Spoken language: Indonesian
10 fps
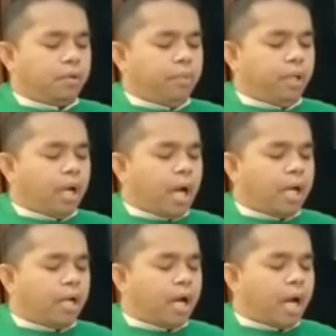bila
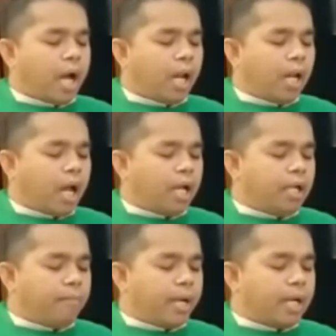ada hal-hal
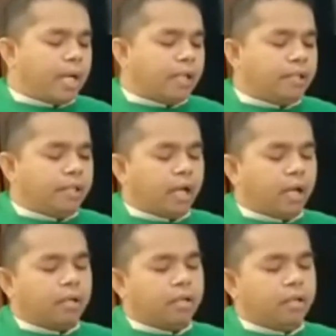yang
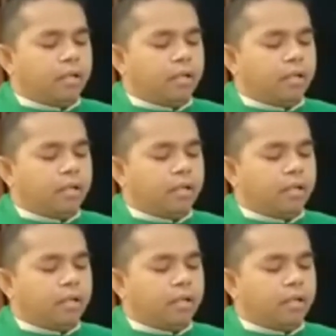mengganjal